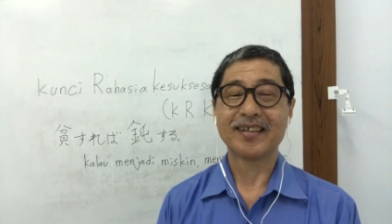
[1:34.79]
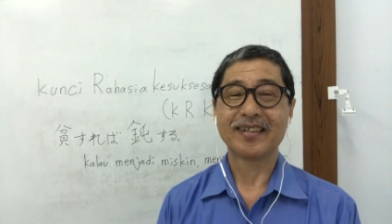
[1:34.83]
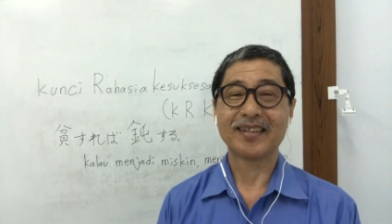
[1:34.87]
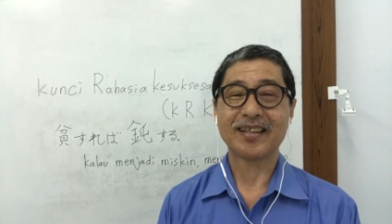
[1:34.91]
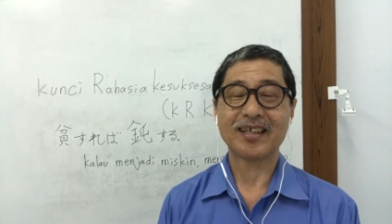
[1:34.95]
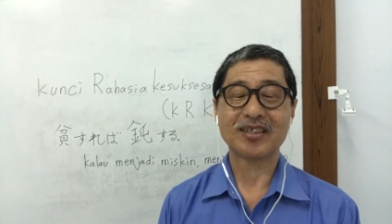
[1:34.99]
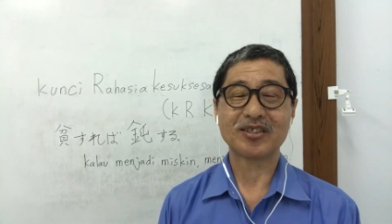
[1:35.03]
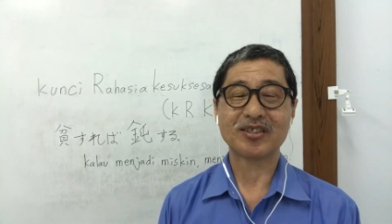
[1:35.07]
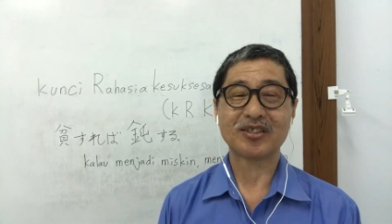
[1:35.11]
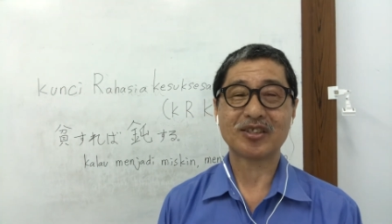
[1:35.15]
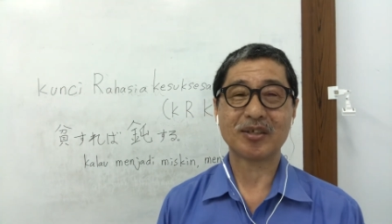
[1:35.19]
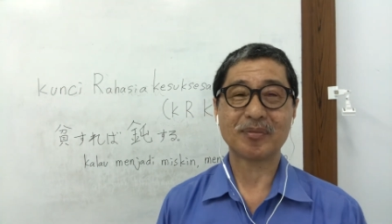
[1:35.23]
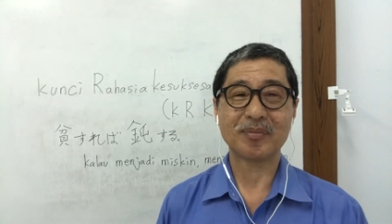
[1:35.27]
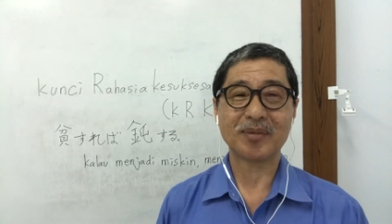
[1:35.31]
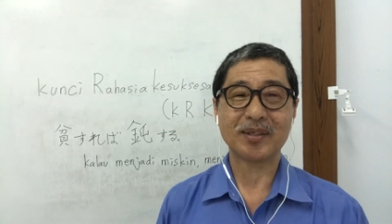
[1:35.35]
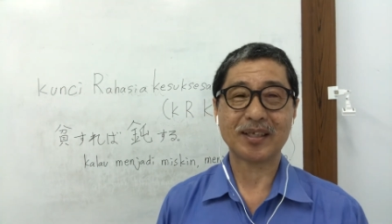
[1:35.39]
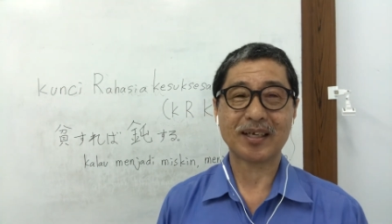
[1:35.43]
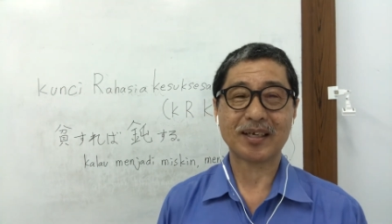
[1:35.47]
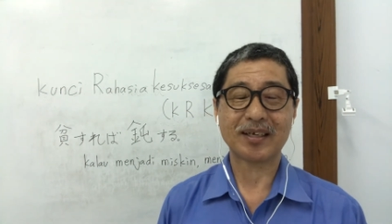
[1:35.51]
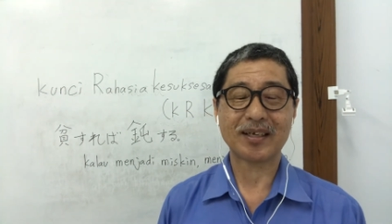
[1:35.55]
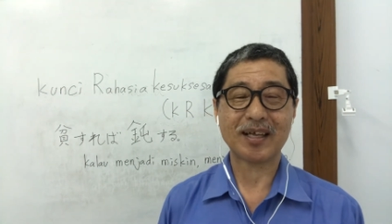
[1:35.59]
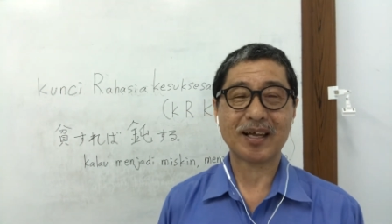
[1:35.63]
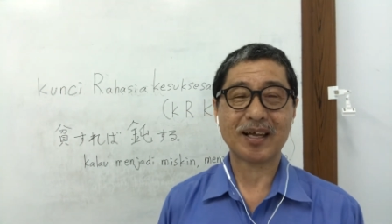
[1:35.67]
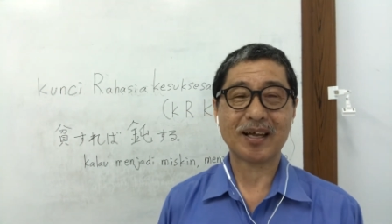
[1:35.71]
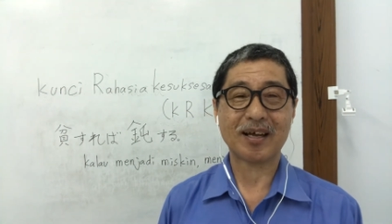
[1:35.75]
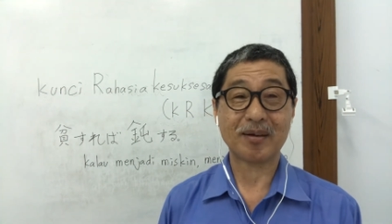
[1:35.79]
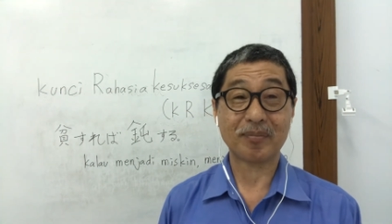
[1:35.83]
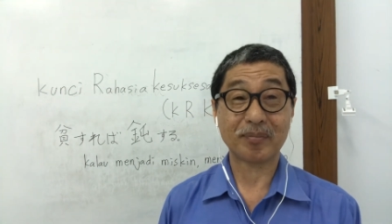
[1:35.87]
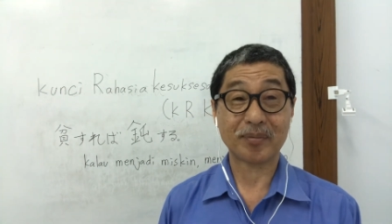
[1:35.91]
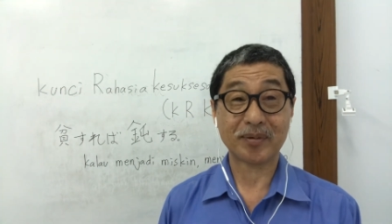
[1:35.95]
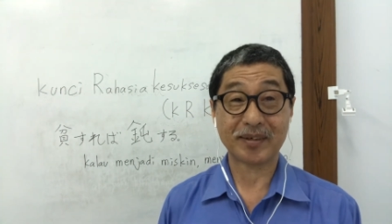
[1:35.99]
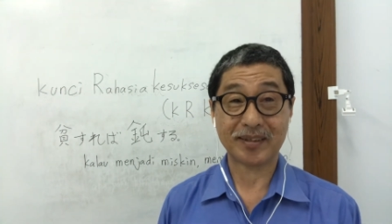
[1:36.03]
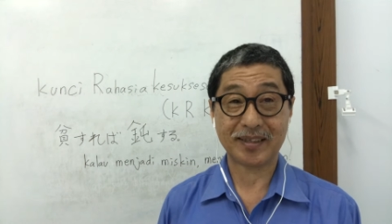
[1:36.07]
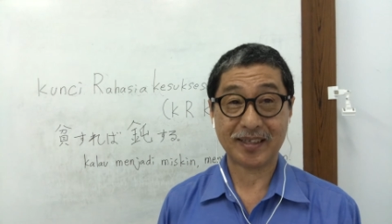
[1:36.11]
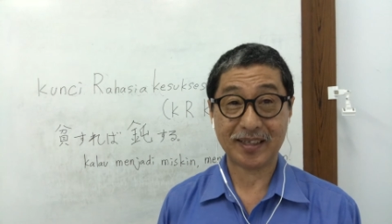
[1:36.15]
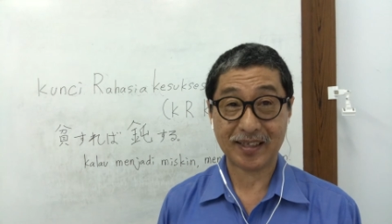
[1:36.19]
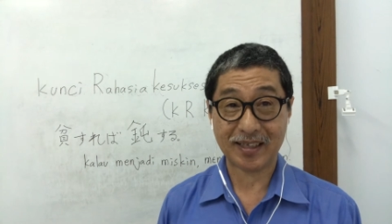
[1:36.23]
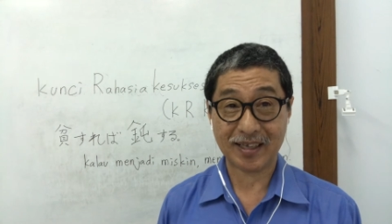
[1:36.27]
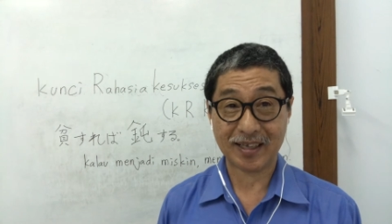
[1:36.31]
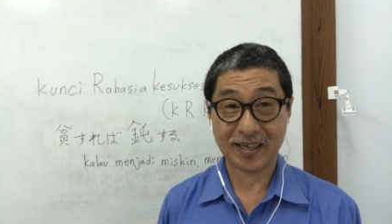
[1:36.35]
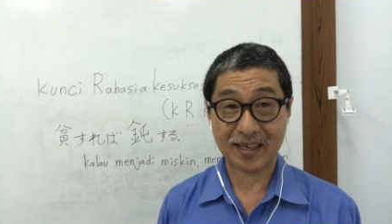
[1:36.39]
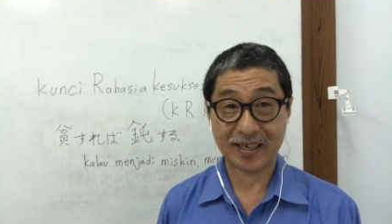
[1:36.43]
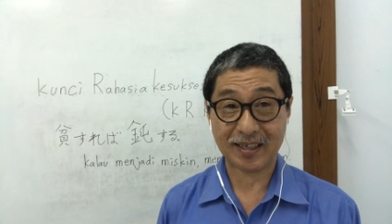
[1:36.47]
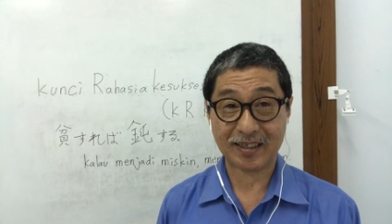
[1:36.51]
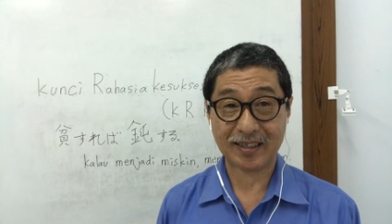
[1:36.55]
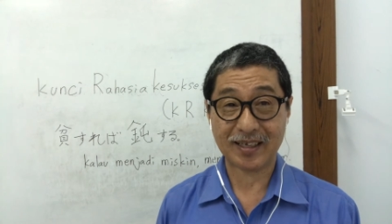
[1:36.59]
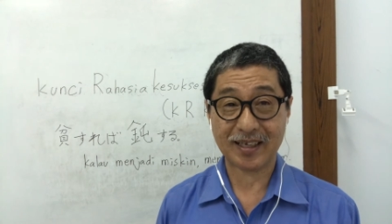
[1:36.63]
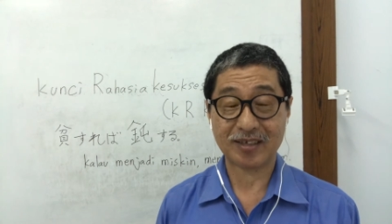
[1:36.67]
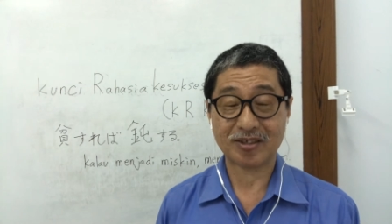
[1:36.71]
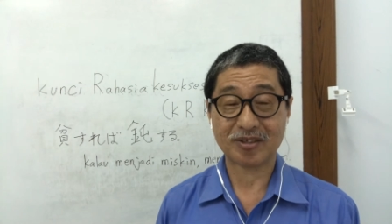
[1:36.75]
dan seminar ya hampir
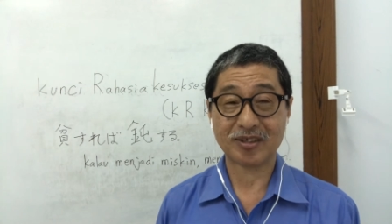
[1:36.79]
tidak ada.